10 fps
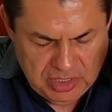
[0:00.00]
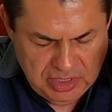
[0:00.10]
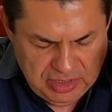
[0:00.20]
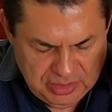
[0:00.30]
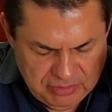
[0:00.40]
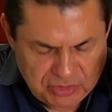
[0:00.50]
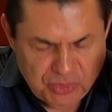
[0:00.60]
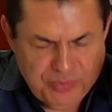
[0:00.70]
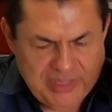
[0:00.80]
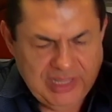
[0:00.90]
Nuestro
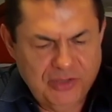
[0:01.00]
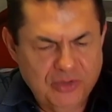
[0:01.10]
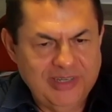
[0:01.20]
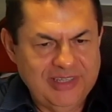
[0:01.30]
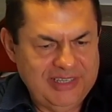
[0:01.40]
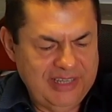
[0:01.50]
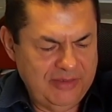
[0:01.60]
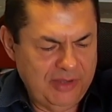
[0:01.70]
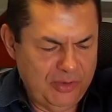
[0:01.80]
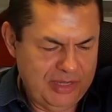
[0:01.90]
invitado que le decía yo
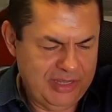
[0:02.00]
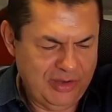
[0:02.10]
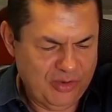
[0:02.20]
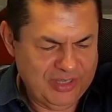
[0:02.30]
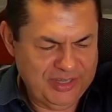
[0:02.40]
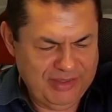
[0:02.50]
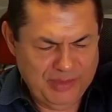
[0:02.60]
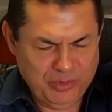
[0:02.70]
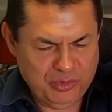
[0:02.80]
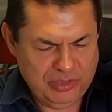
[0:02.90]
ahora que lo
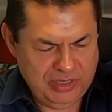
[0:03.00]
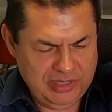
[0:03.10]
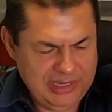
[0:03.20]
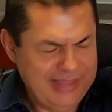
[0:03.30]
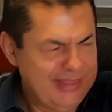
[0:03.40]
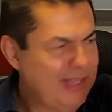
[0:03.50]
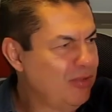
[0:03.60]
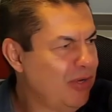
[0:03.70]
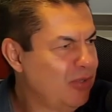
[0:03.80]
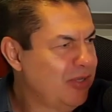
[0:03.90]
recibíamos cantando la
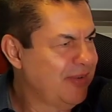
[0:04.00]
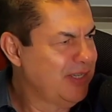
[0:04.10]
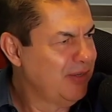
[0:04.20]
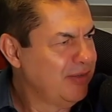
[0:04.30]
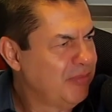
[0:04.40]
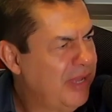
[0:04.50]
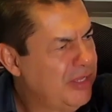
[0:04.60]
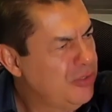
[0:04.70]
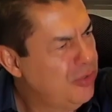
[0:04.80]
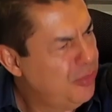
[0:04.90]
otra vez, no,
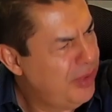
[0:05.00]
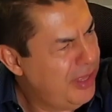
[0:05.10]
Mayoma.